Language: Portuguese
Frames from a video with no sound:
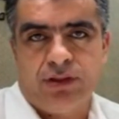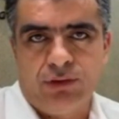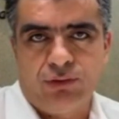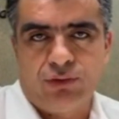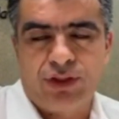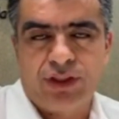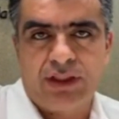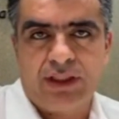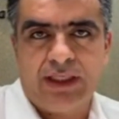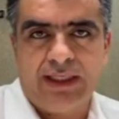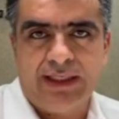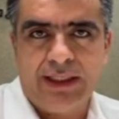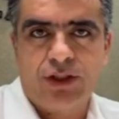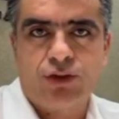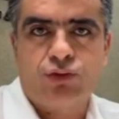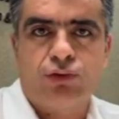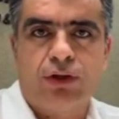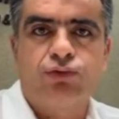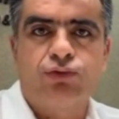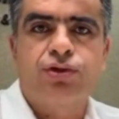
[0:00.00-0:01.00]
E os,
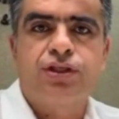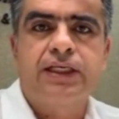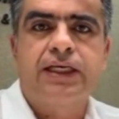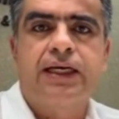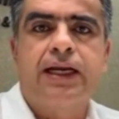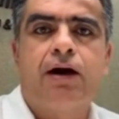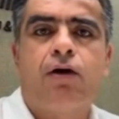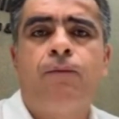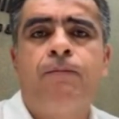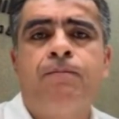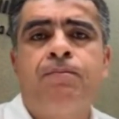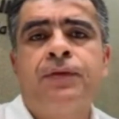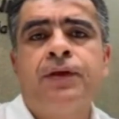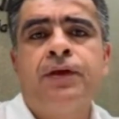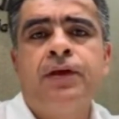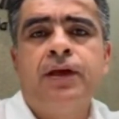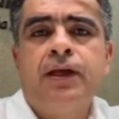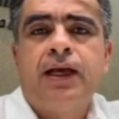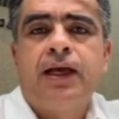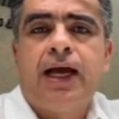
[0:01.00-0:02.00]
isso é um sinal,
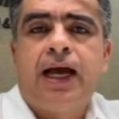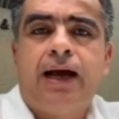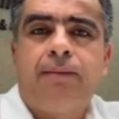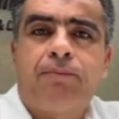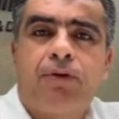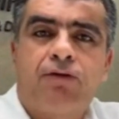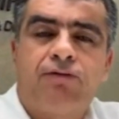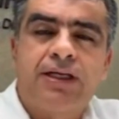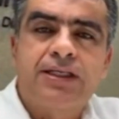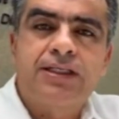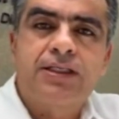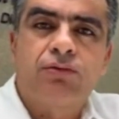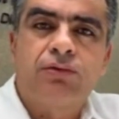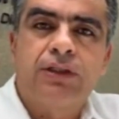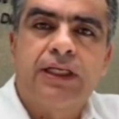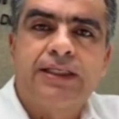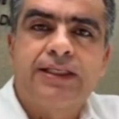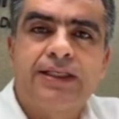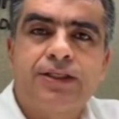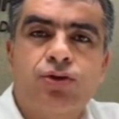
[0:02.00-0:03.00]
a
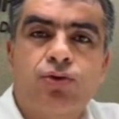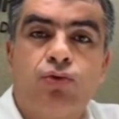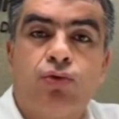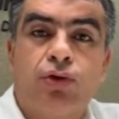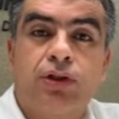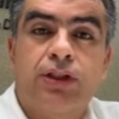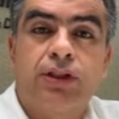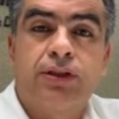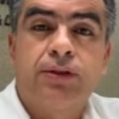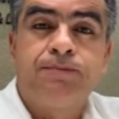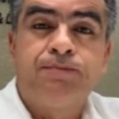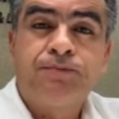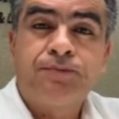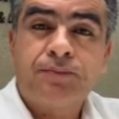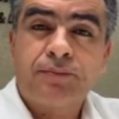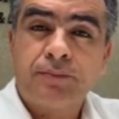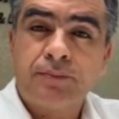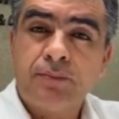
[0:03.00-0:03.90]
aprovação dessas contas,